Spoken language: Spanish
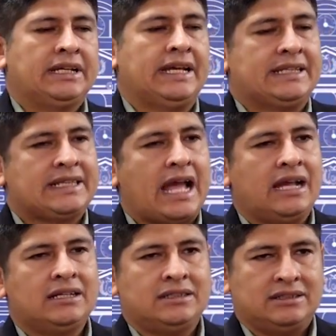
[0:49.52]
que
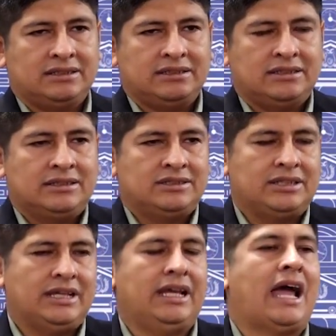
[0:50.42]
están
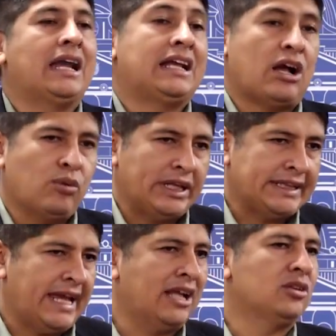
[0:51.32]

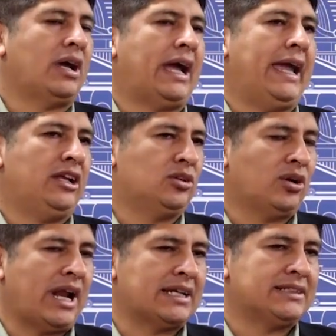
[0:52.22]
alcahueteando a
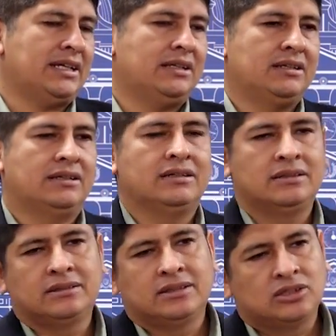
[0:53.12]
Héctor Arce
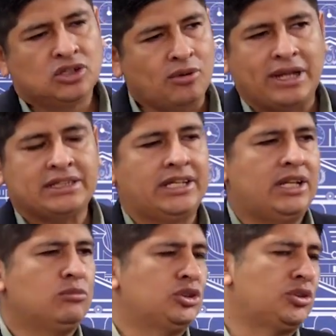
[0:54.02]
no va a
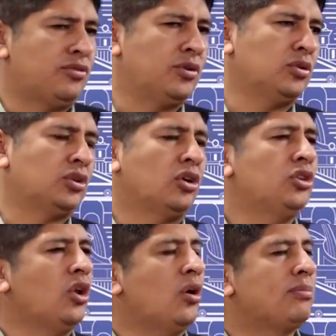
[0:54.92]
tener mucho fruto.
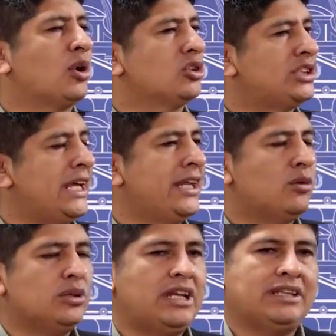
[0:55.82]
No procede
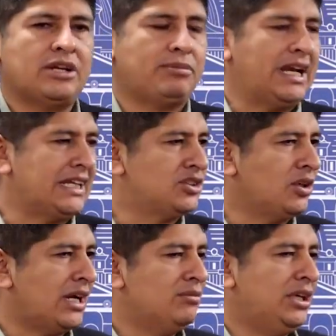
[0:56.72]
una
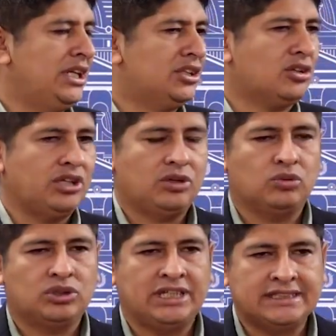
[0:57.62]
interpelación al ministro de
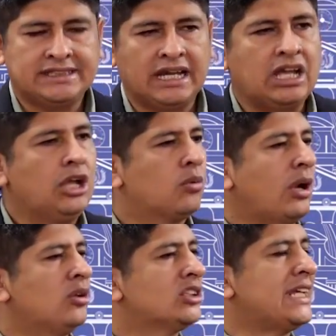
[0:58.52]
Justicia
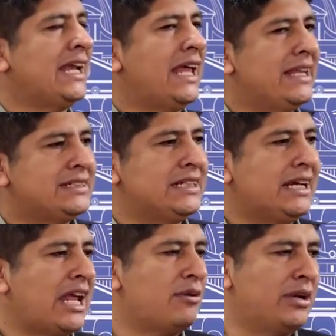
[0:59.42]
cuando sale a decir
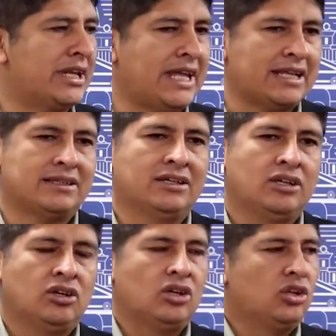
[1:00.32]
la verdad.
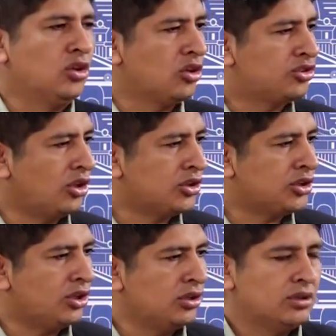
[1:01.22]

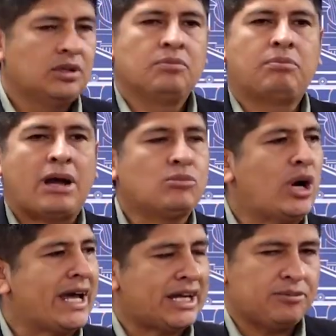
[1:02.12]
Nosotros
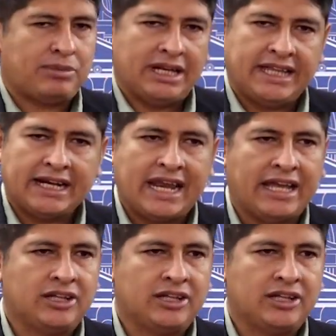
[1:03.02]
vamos a respaldar la